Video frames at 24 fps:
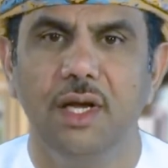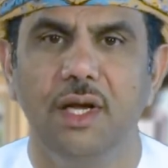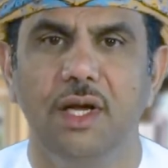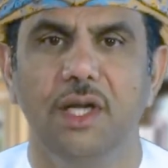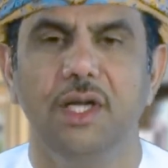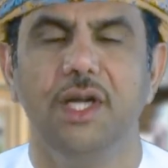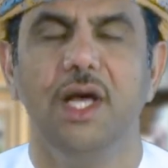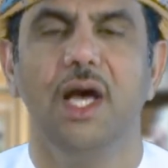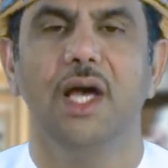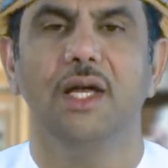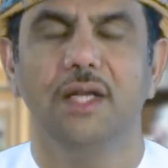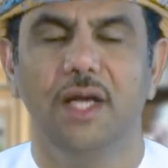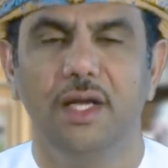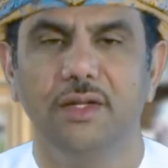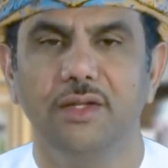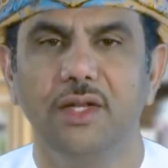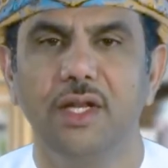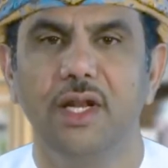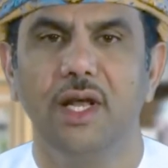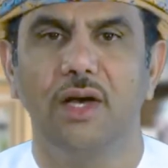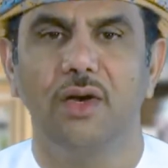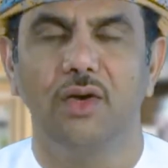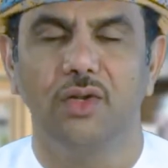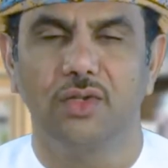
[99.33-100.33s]
ان احنا
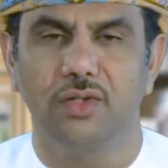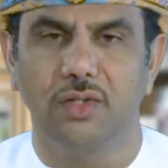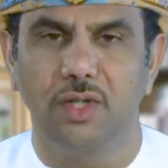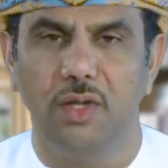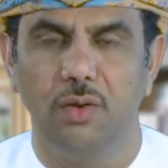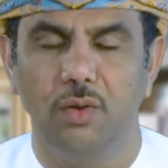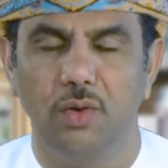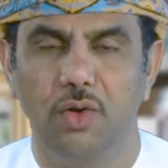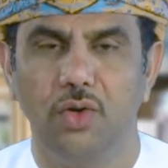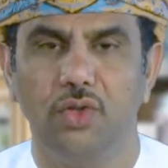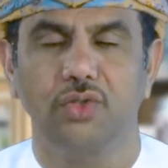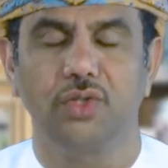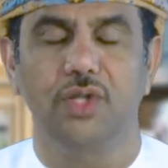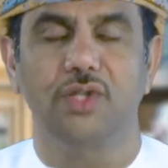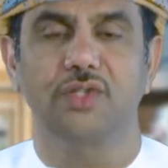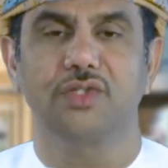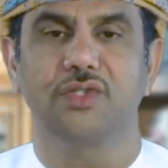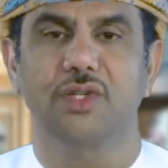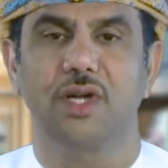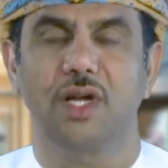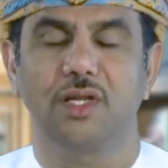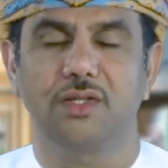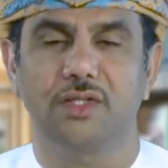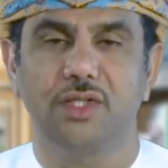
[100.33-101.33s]
عندنا خطه وخطه
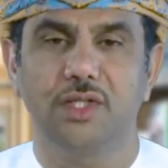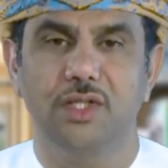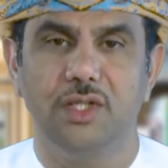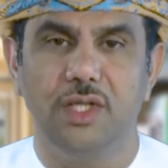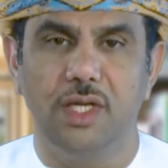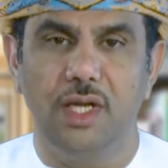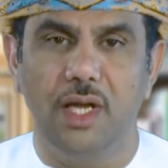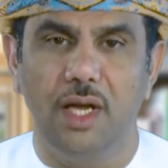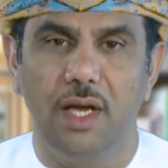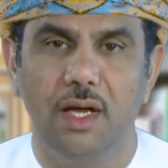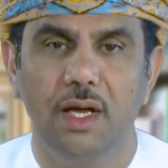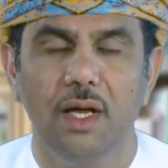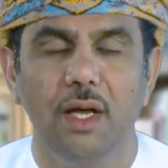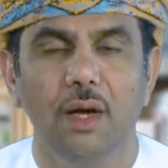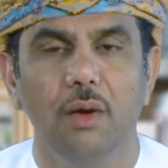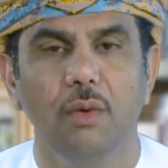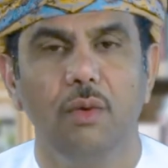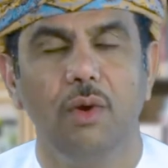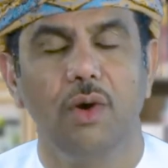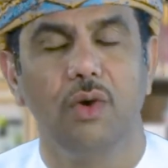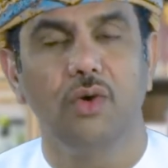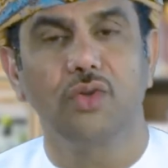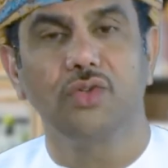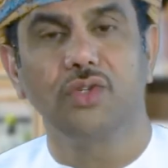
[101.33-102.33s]
استراتيجيه
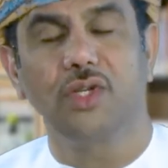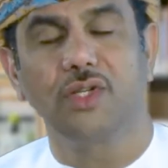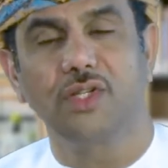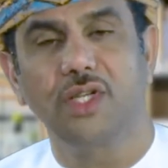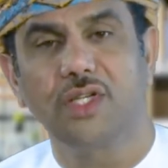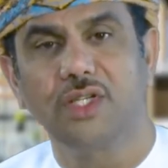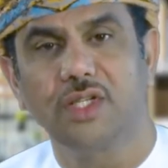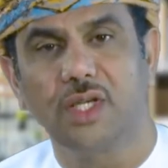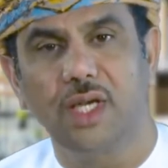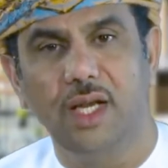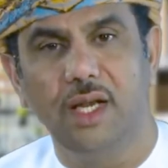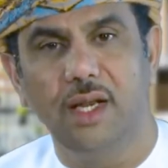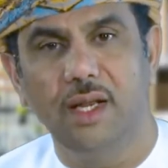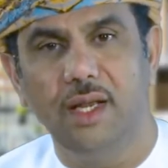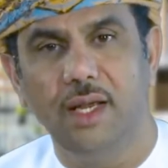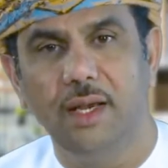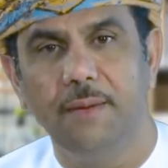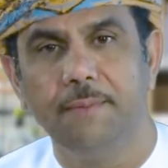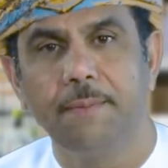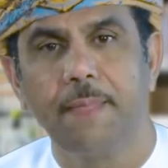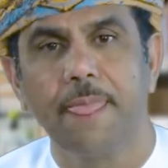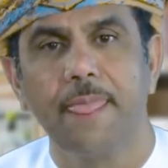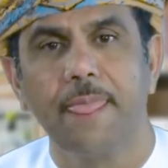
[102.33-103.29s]
وخطه تشغيليه